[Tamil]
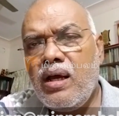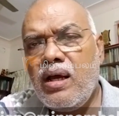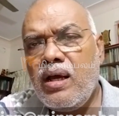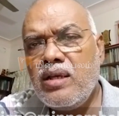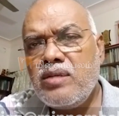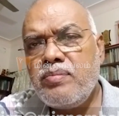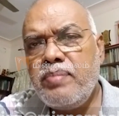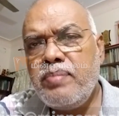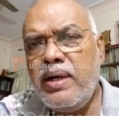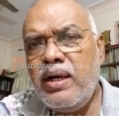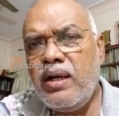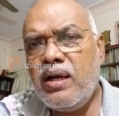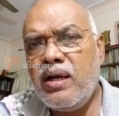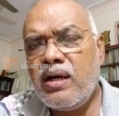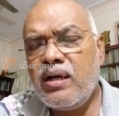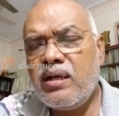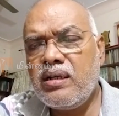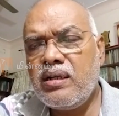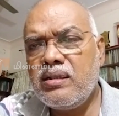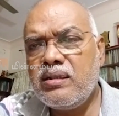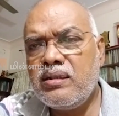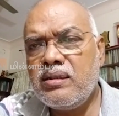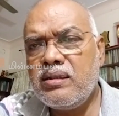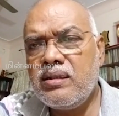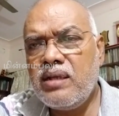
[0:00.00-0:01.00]
ஸ்பின்
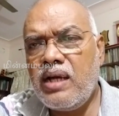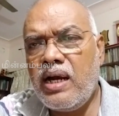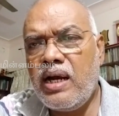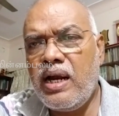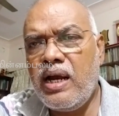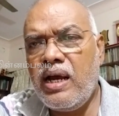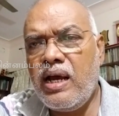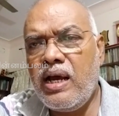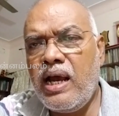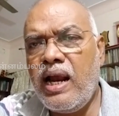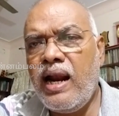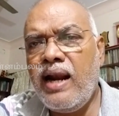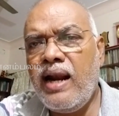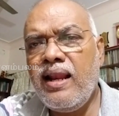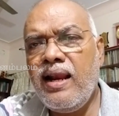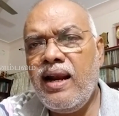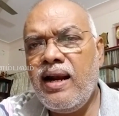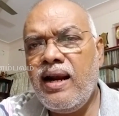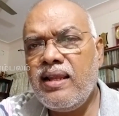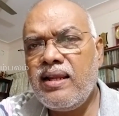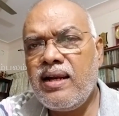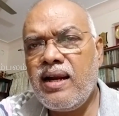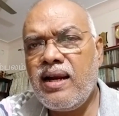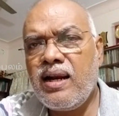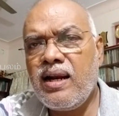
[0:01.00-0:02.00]
டாக்டர்ஸ்
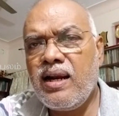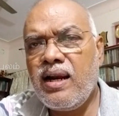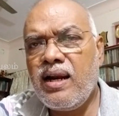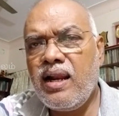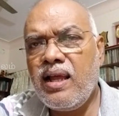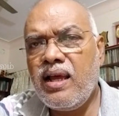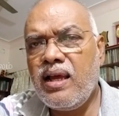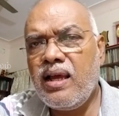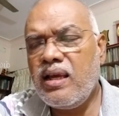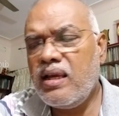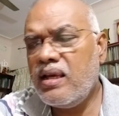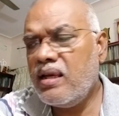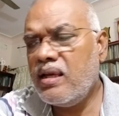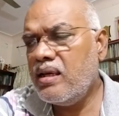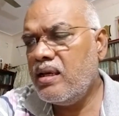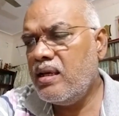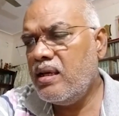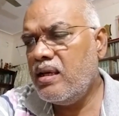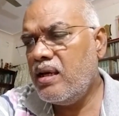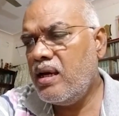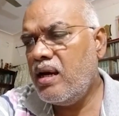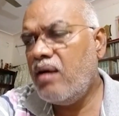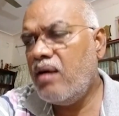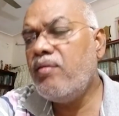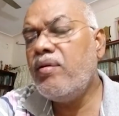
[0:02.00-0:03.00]
ஆடெலாம் எழுதுகிறானுங்கள
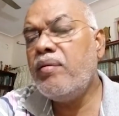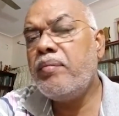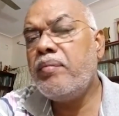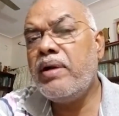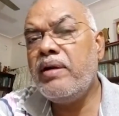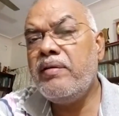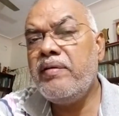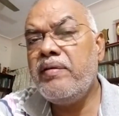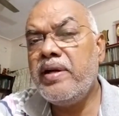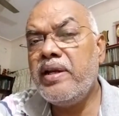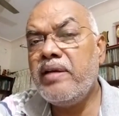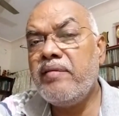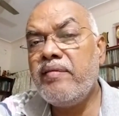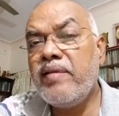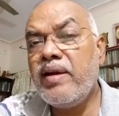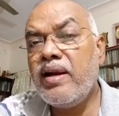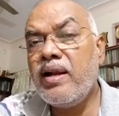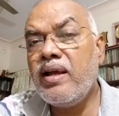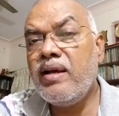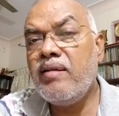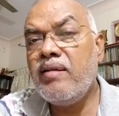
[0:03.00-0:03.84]
அவங்க பண்ண வேண்டிய வேலை